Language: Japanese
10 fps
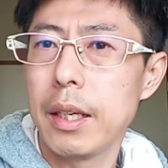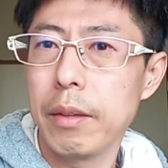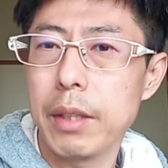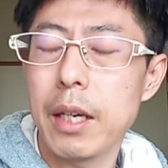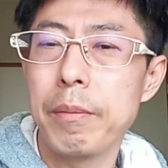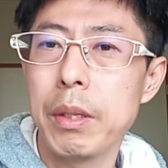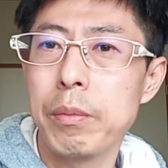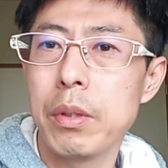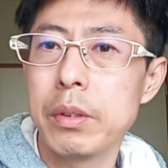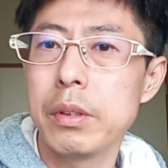あの、高め
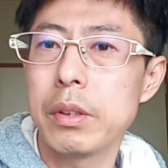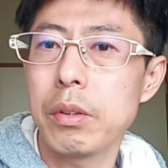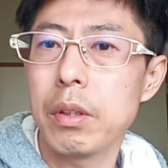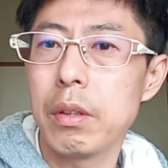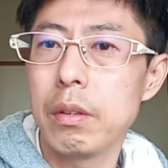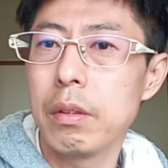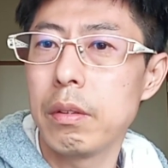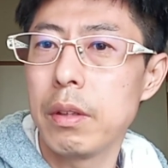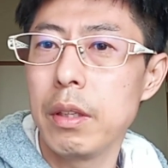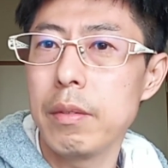のボール速
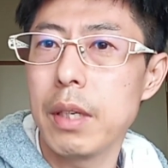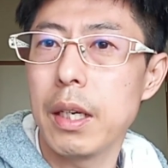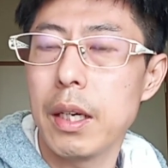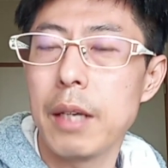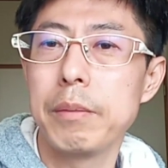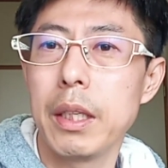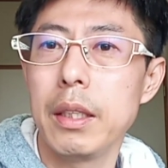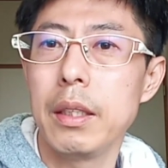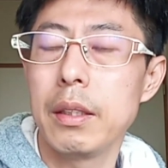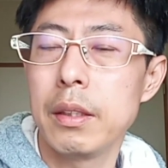球っていうのは危ない。